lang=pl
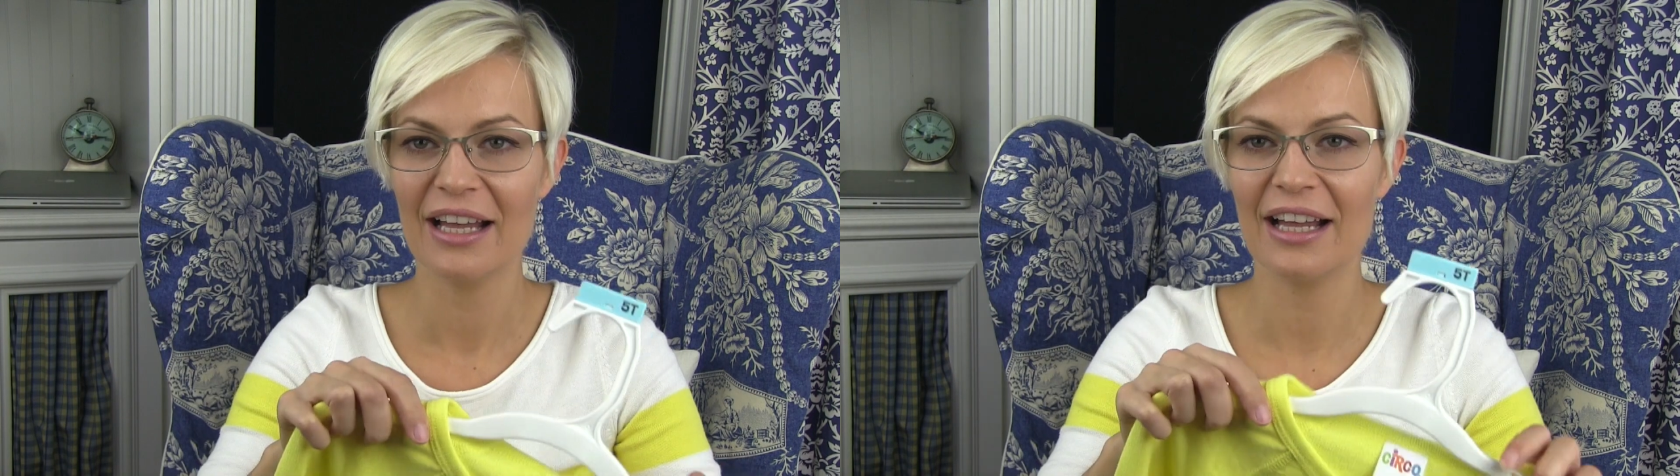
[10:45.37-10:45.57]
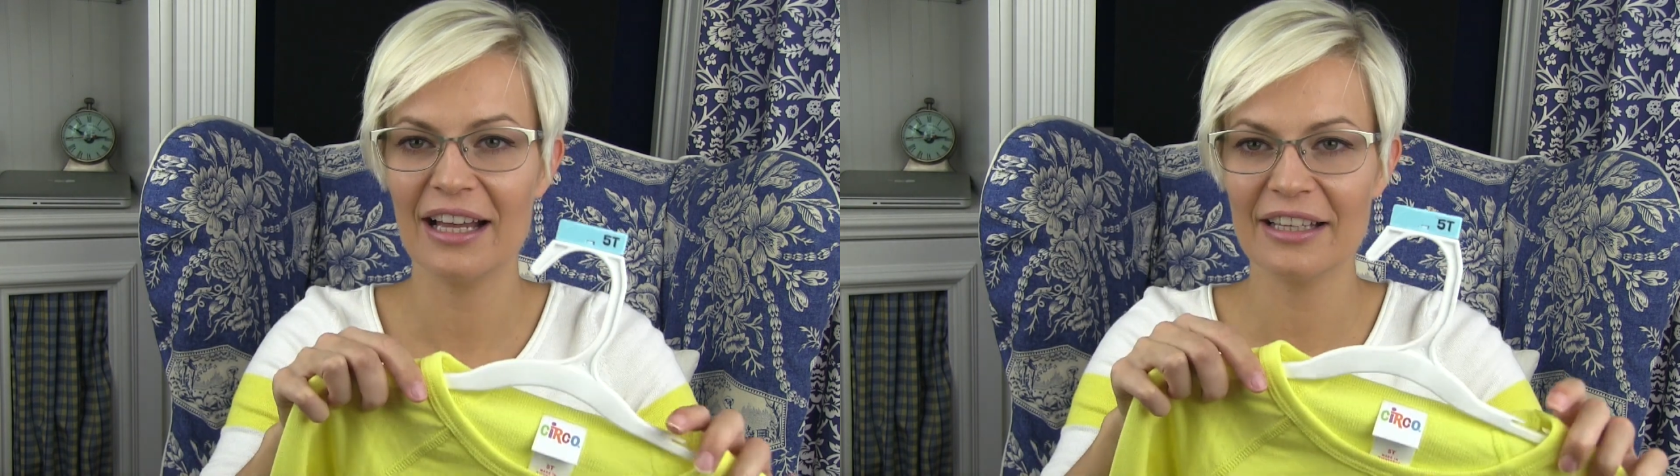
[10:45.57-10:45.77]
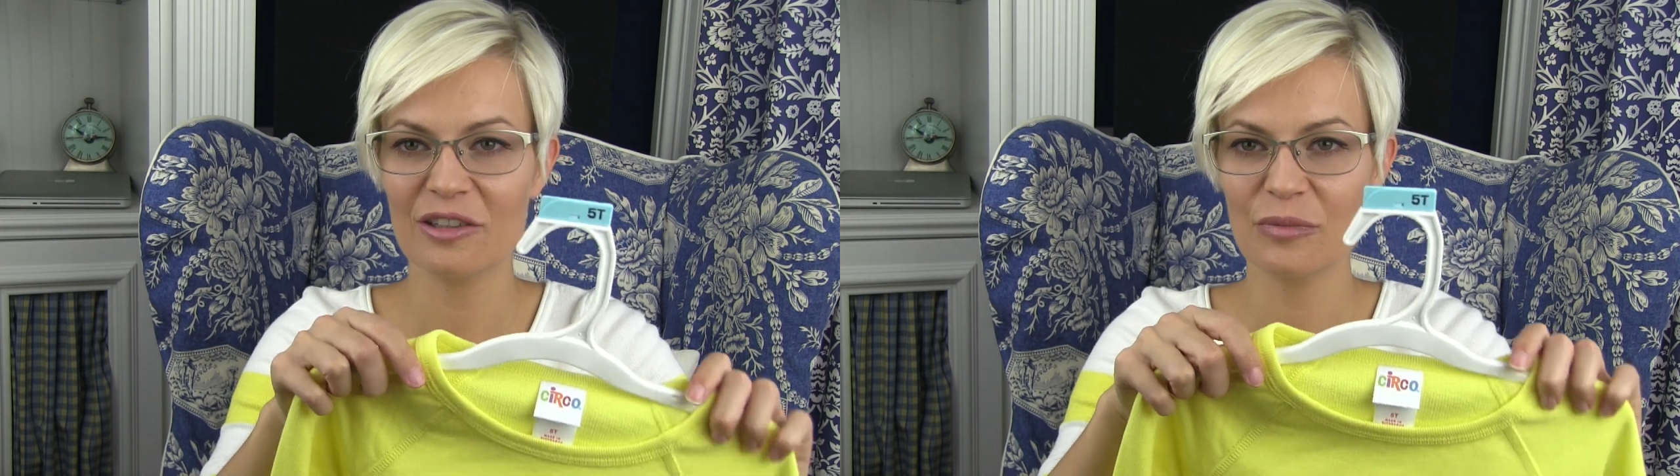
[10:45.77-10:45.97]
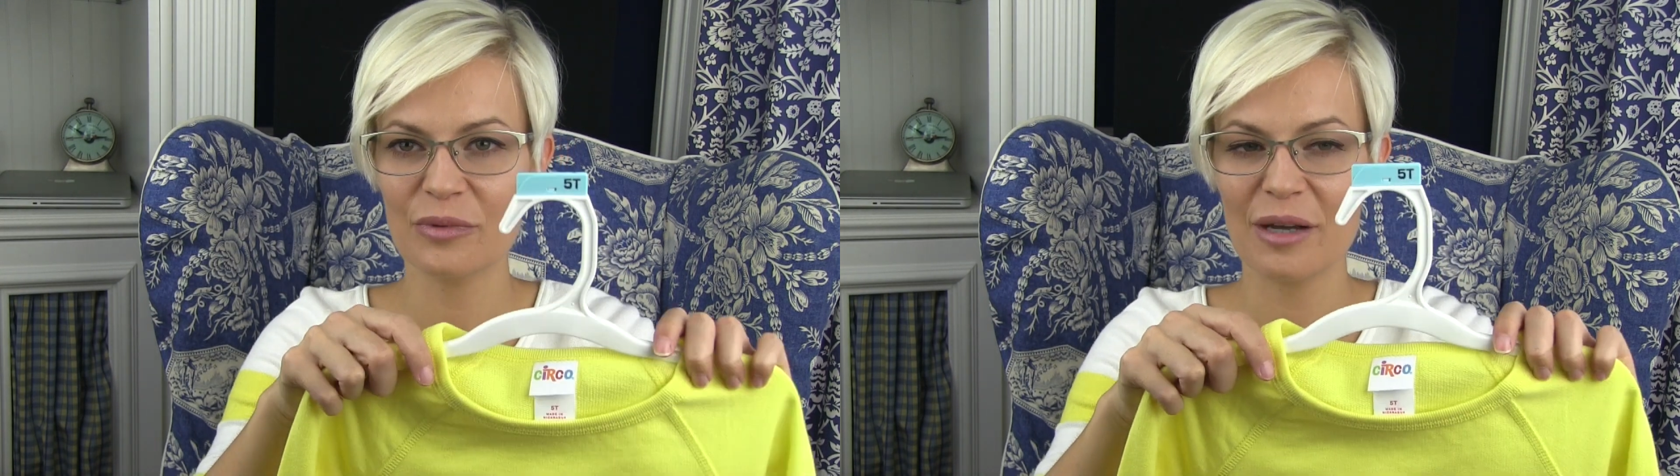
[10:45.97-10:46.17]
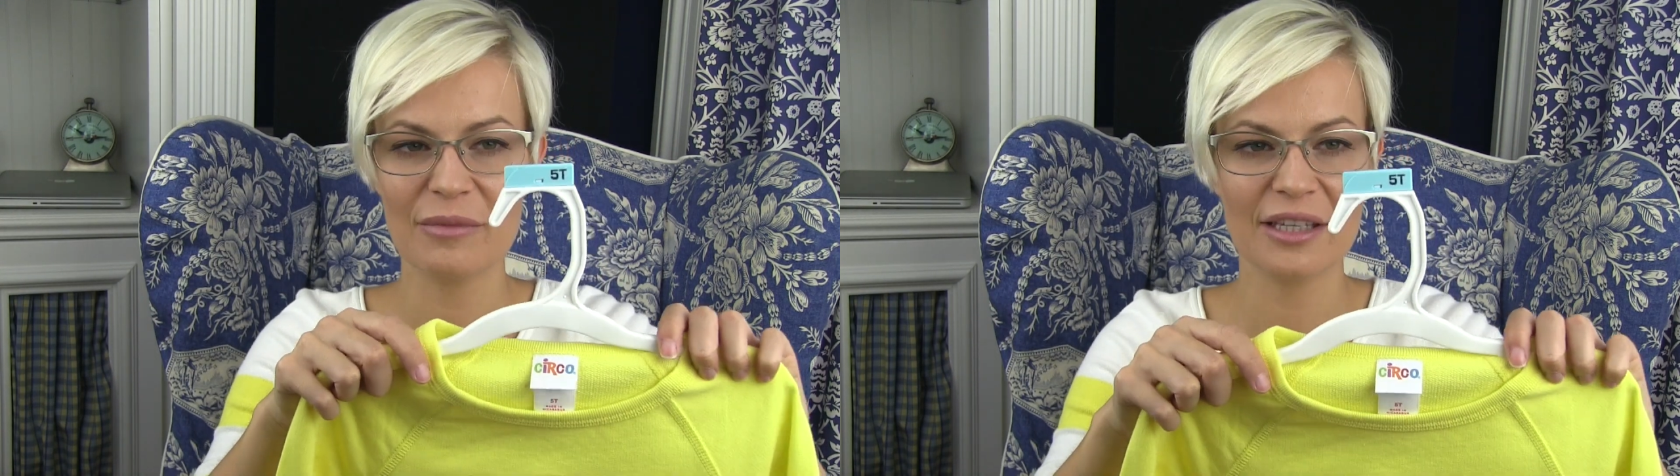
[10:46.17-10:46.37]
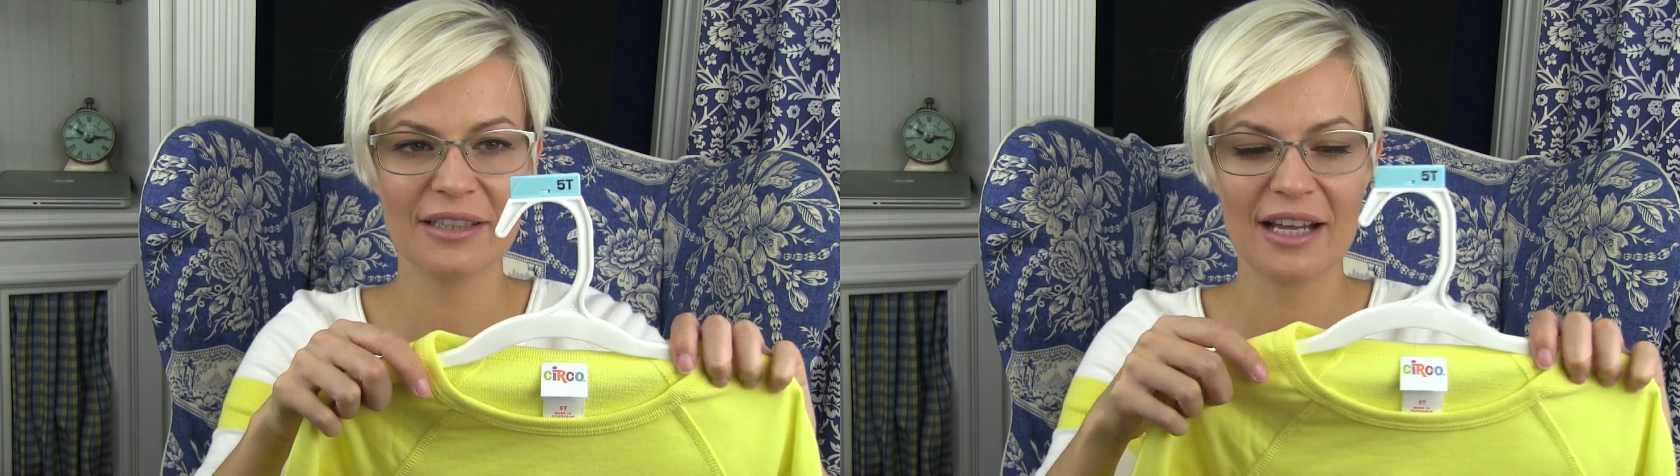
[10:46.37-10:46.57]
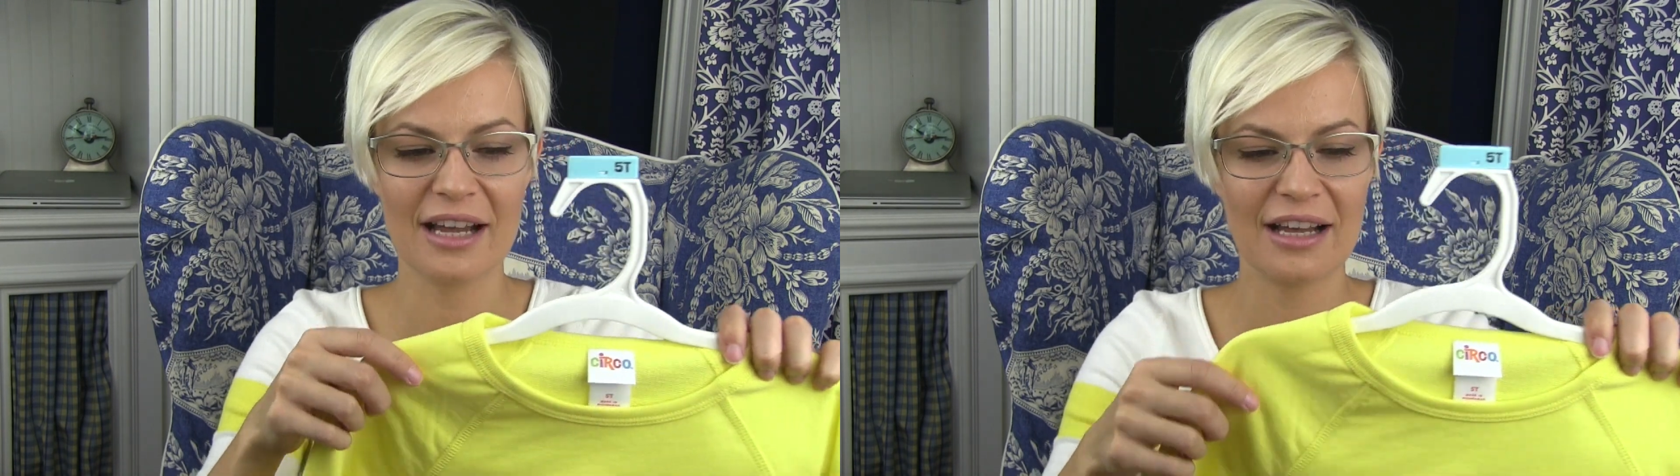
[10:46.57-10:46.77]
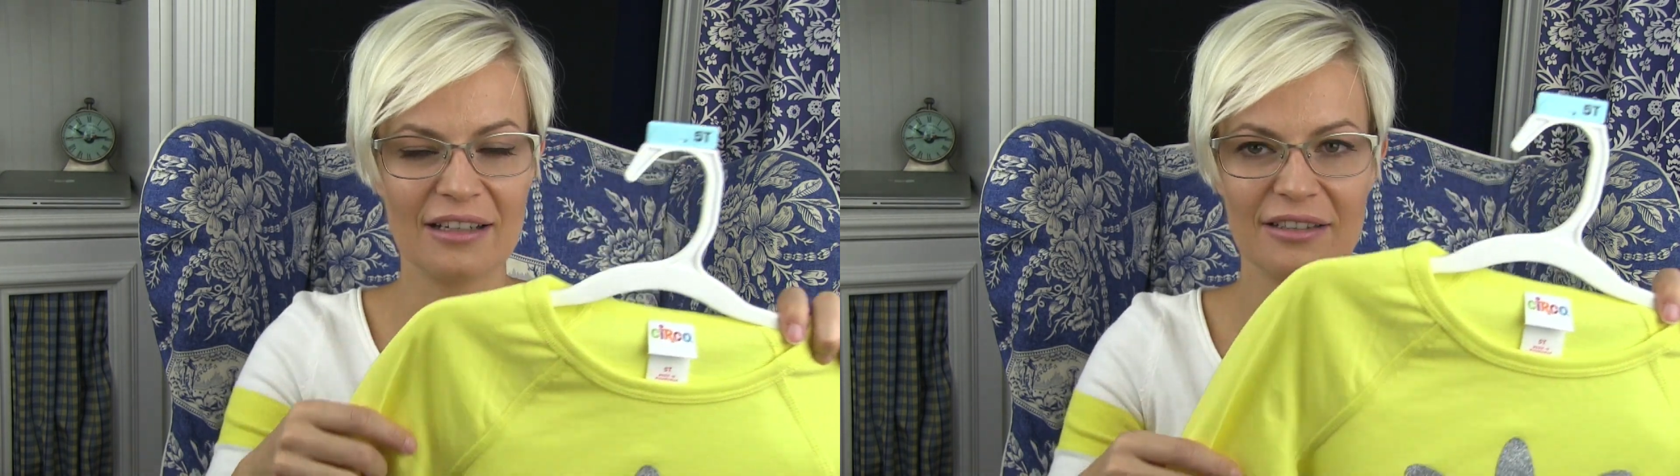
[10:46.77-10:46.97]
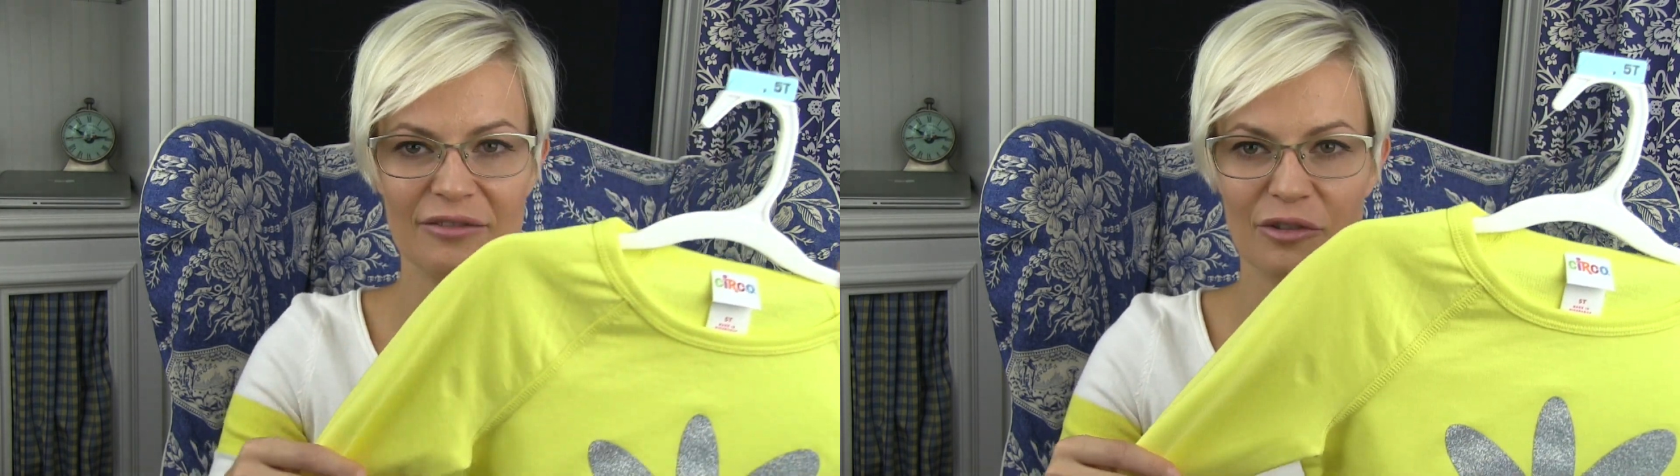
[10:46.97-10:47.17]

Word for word: e, i kupiłam jej na, e,